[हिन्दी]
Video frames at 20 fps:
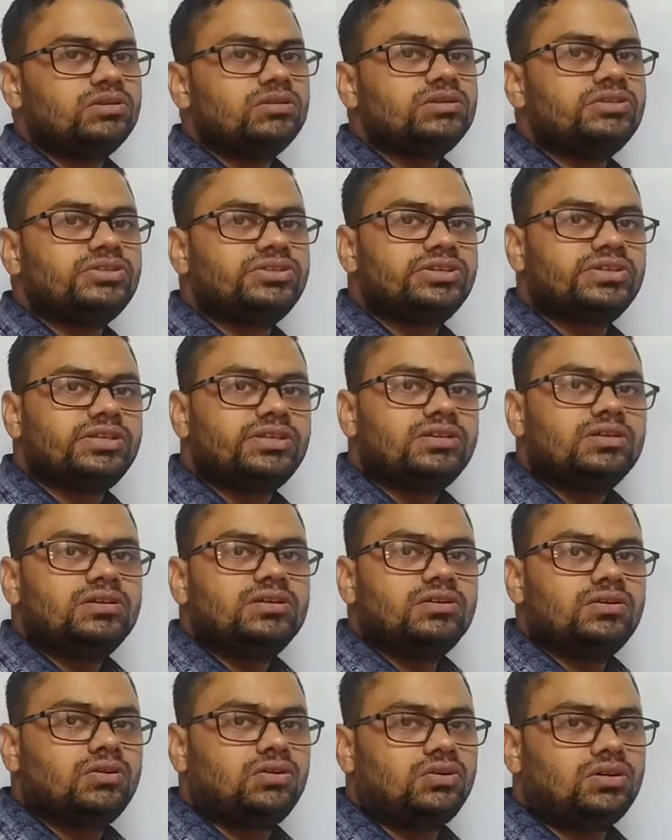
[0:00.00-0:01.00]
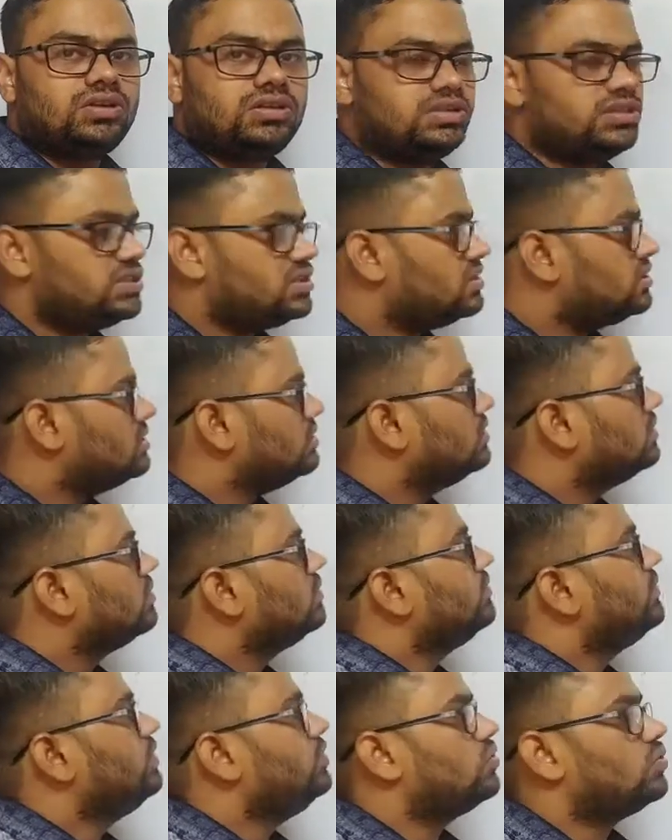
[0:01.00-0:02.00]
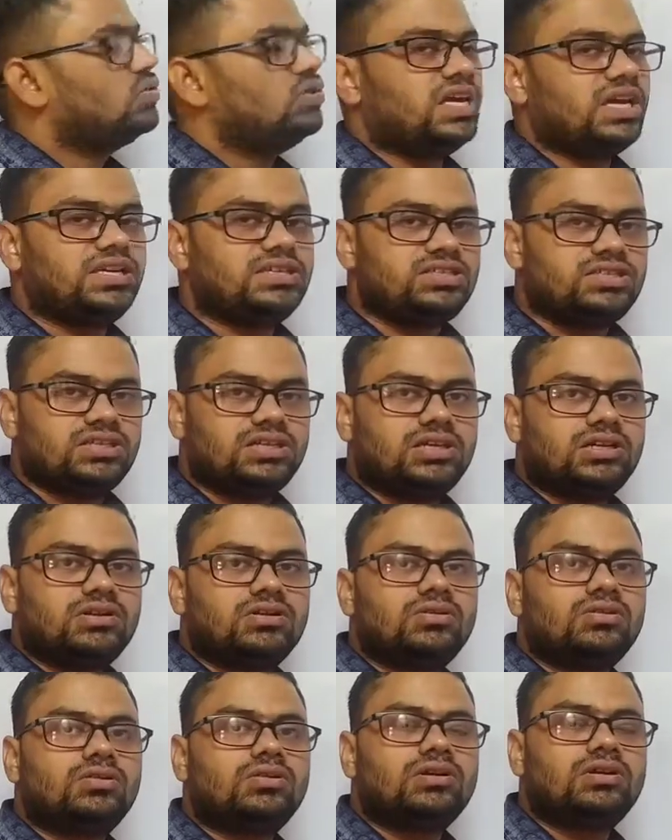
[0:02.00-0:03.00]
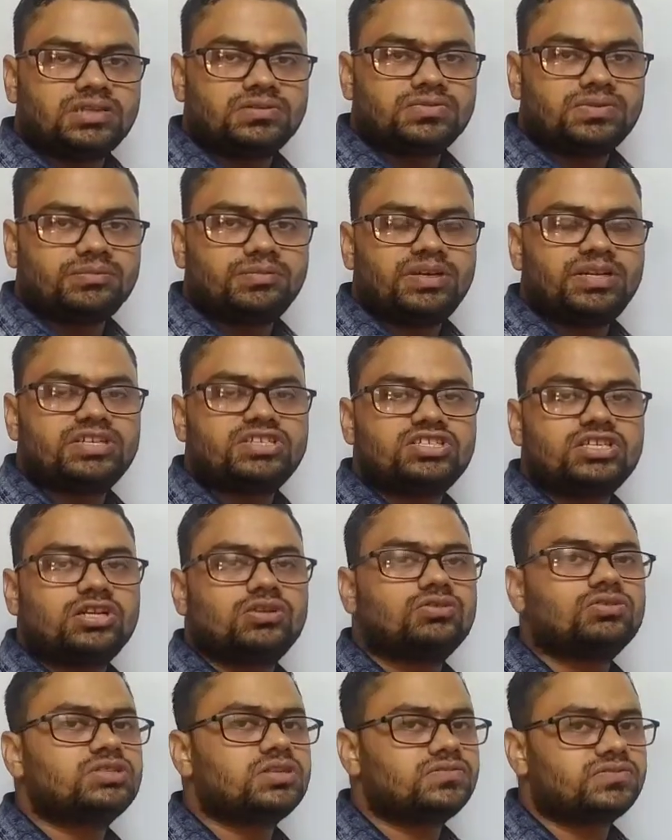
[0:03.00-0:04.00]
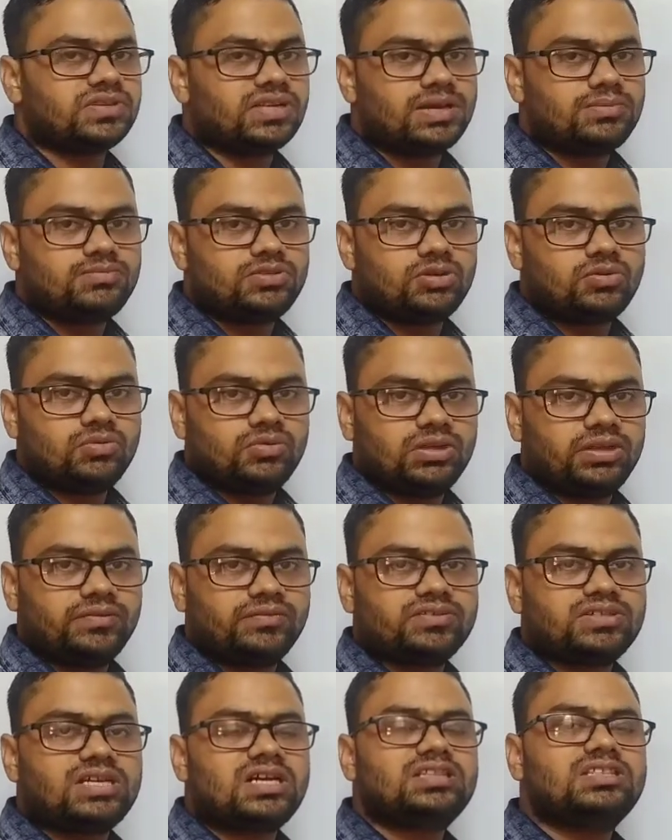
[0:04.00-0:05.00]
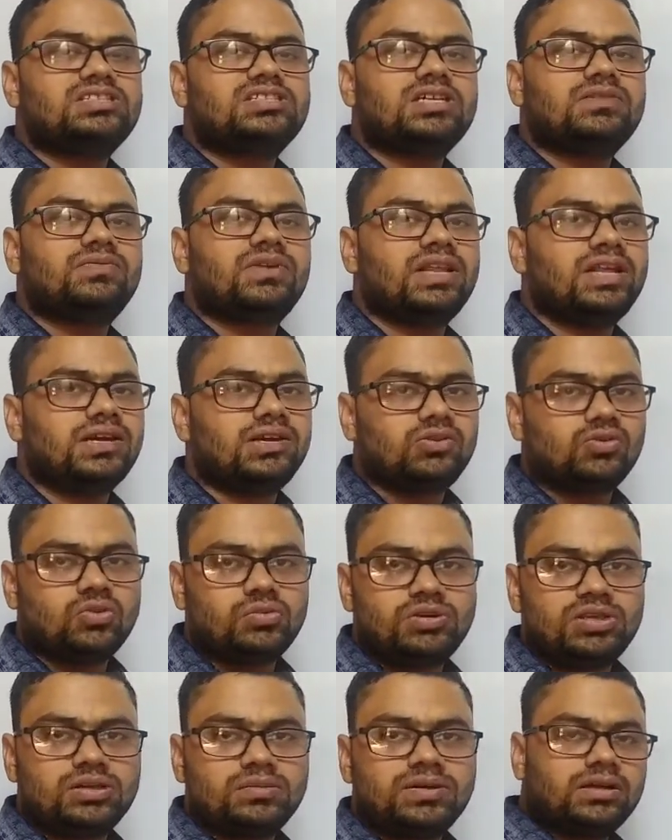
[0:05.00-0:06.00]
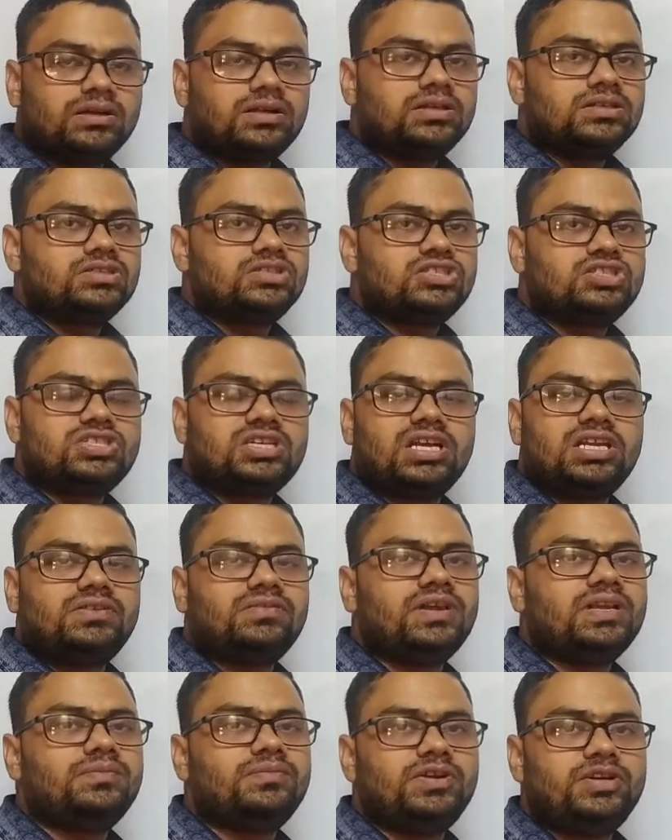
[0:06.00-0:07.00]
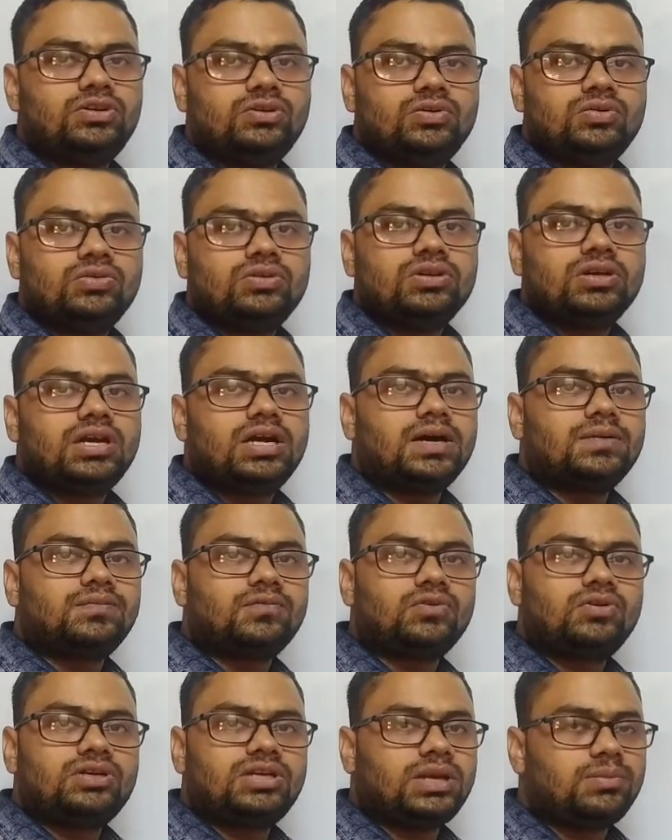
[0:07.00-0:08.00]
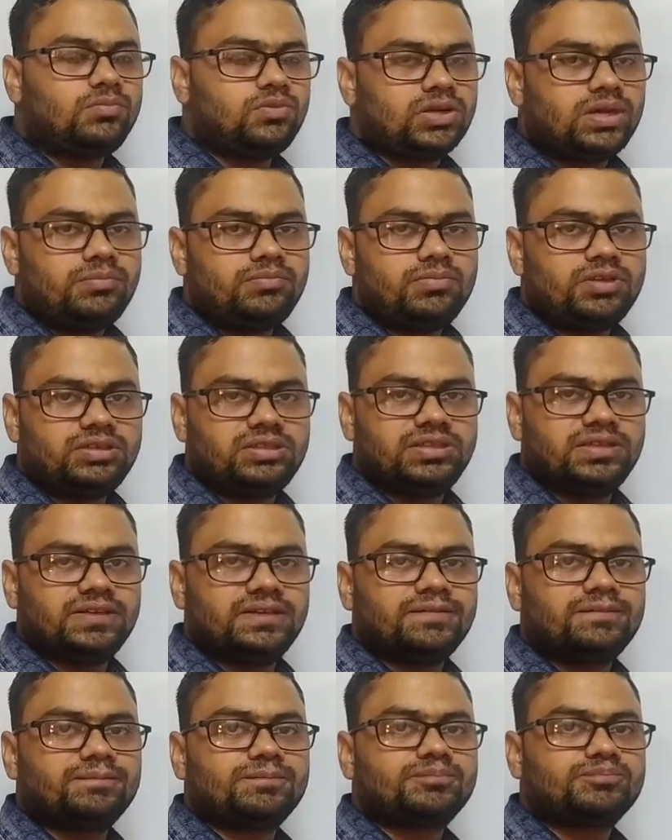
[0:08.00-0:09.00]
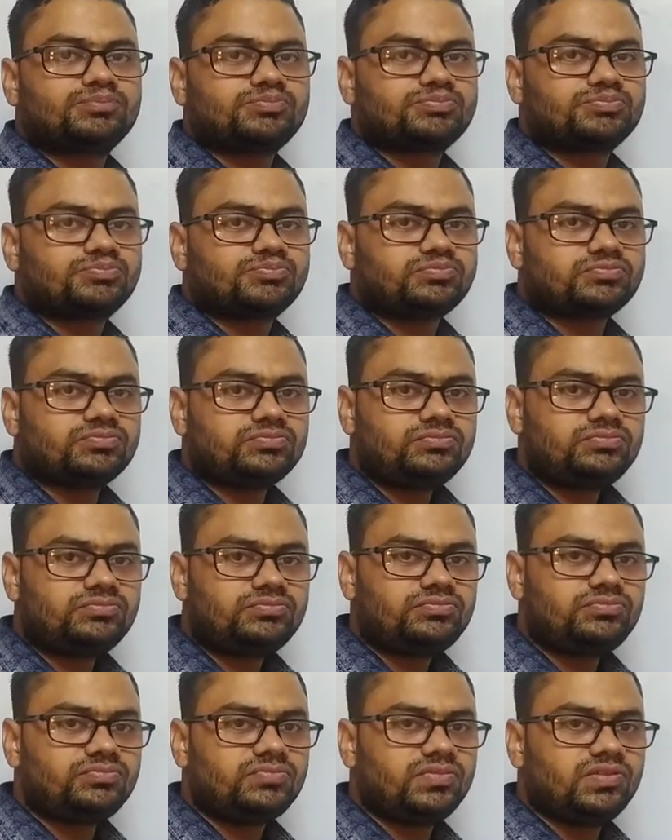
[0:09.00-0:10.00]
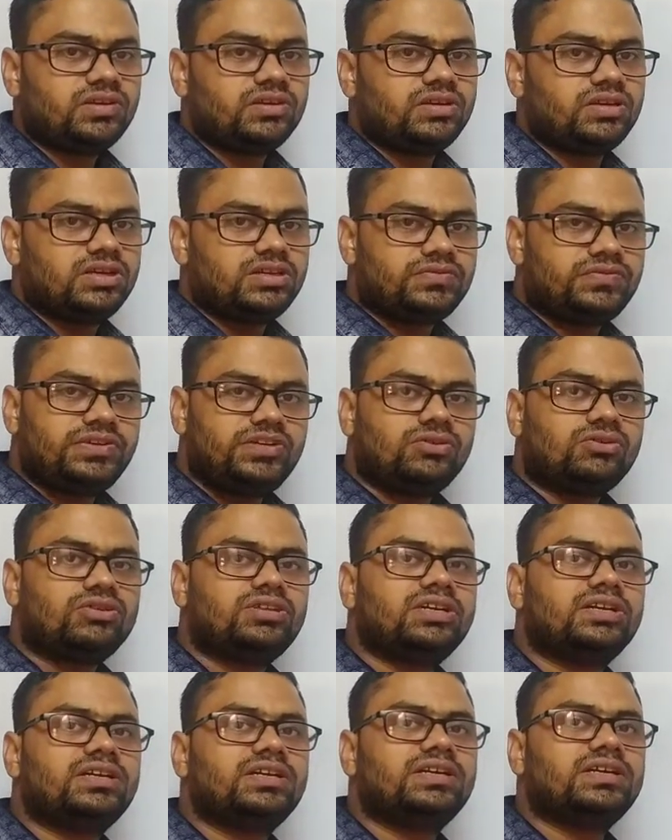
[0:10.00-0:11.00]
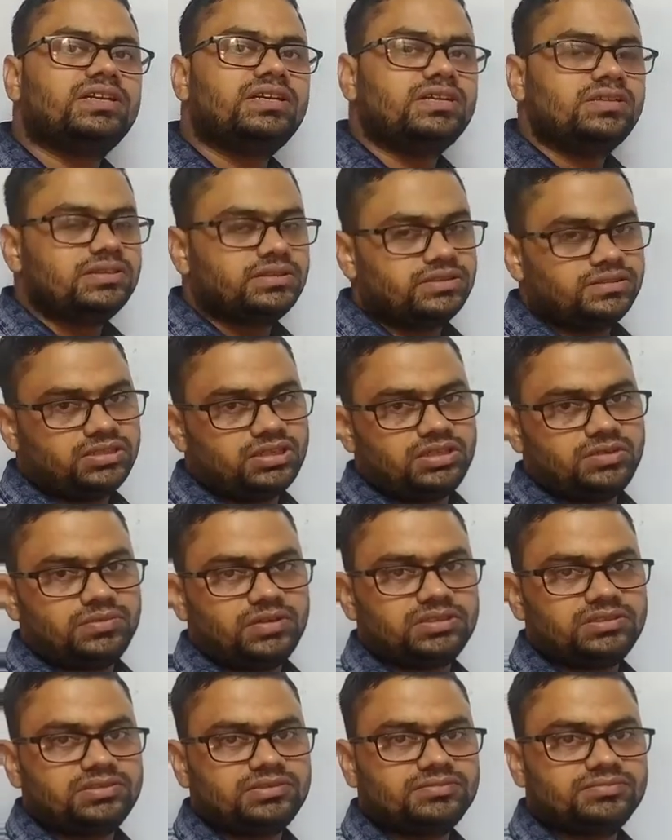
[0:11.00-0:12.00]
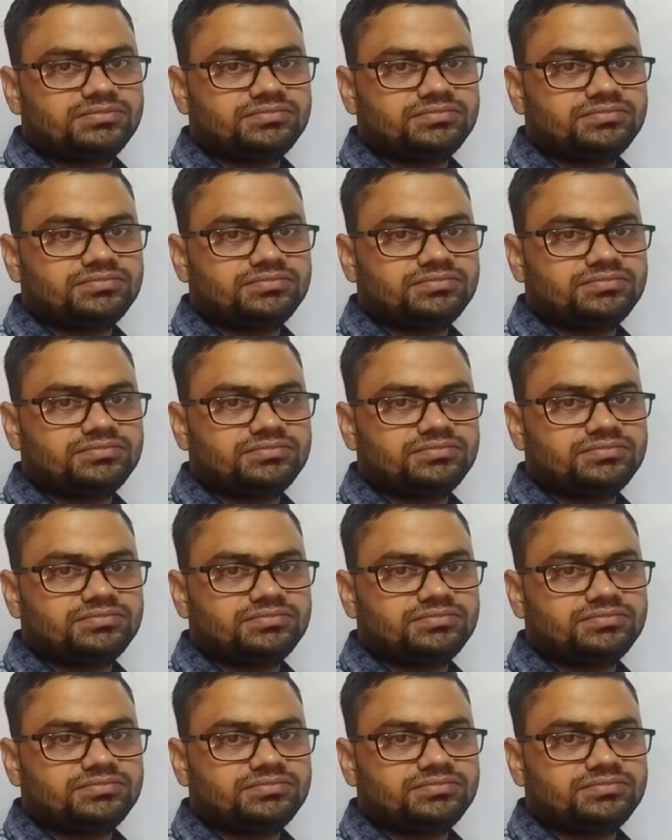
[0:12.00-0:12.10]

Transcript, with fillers: ठीक है और इस वीडियो को लाइक शेयर और मेरे इस चैनल को सब्सक्राइब जरूर करें साथ ही साथ बेल आइकन को भी दबाएं जिससे आने वाली वीडियो आपको टाइम टाइम मिलती रहे इस वीडियो को देखने के लिए धन्यवाद